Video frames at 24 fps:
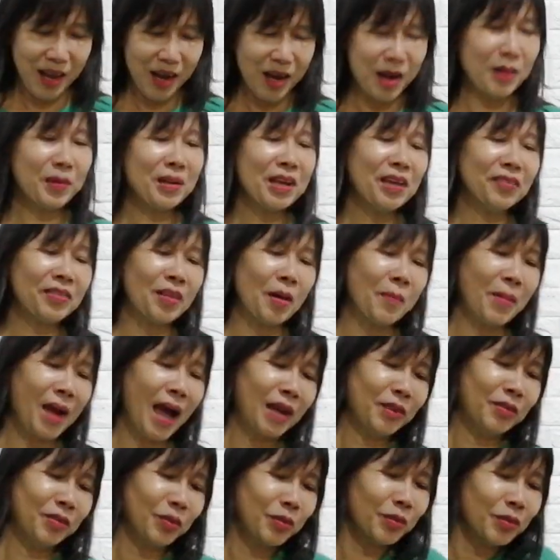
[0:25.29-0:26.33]
แล้วที่สำคั
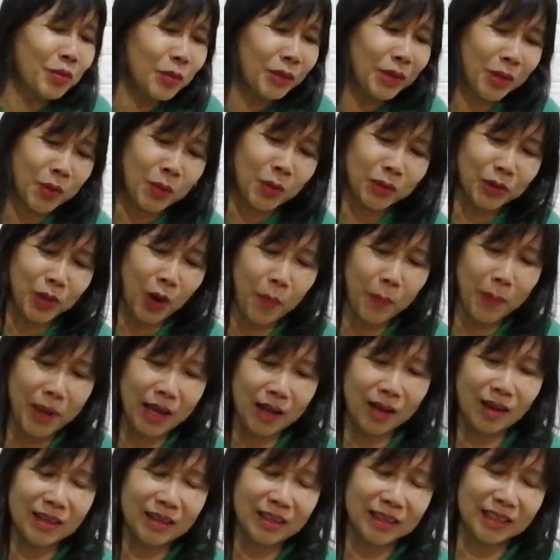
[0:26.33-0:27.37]
ญสุดๆที่คุณต้องมี
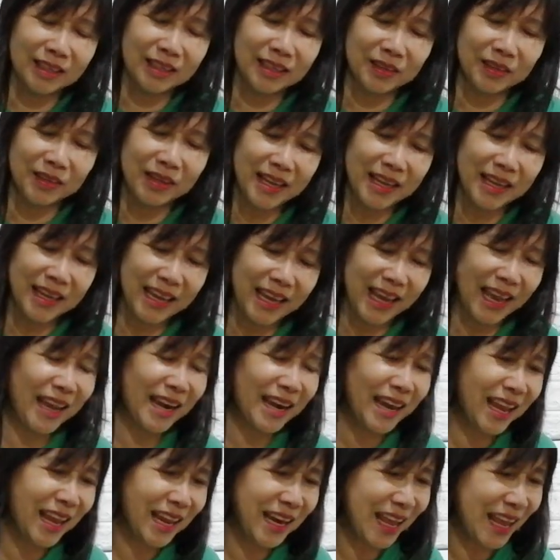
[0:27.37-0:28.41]
ก็คือ นี้
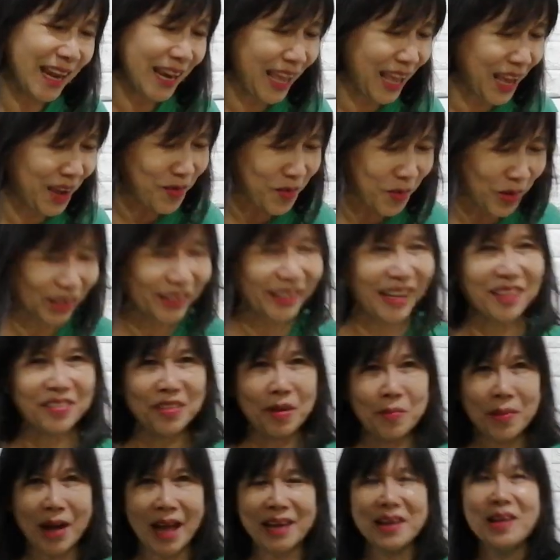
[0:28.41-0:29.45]
นี่นี่นี่หัวใจ
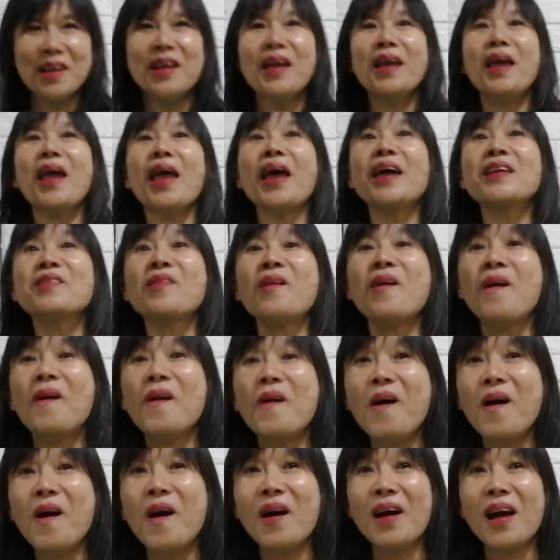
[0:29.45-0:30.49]
สำคัญแอลกอฮ
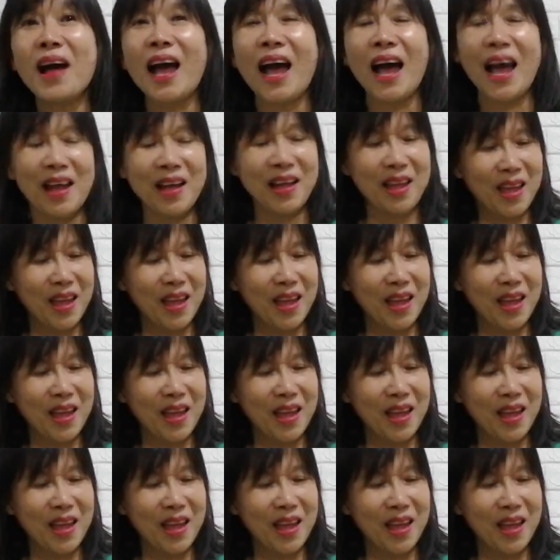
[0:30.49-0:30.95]
อล์ค่ะ